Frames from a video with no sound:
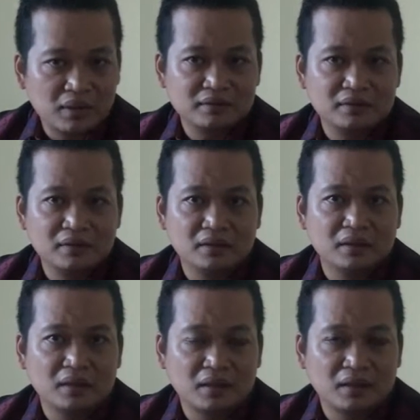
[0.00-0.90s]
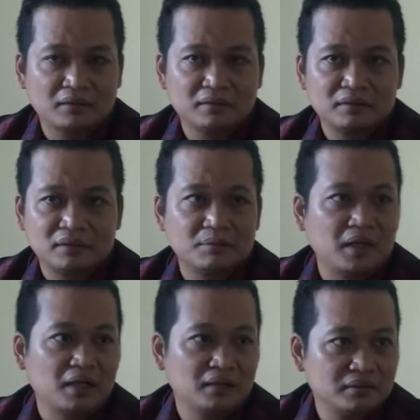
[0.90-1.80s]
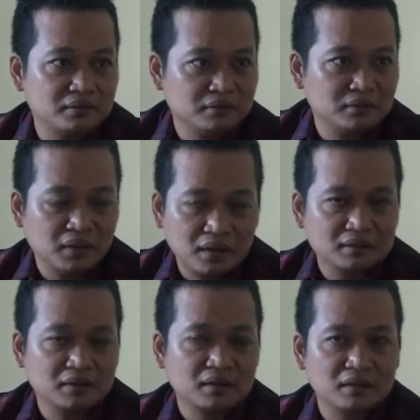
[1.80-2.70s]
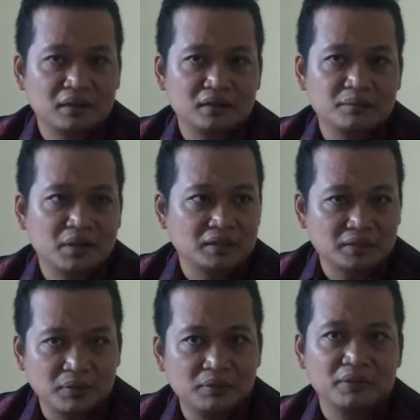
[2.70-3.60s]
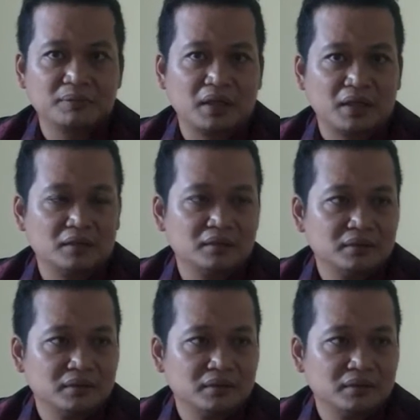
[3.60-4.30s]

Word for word: Lokasinya dekat timbangan itu, dekat sekali dengan timbangan, sebelum timbangan.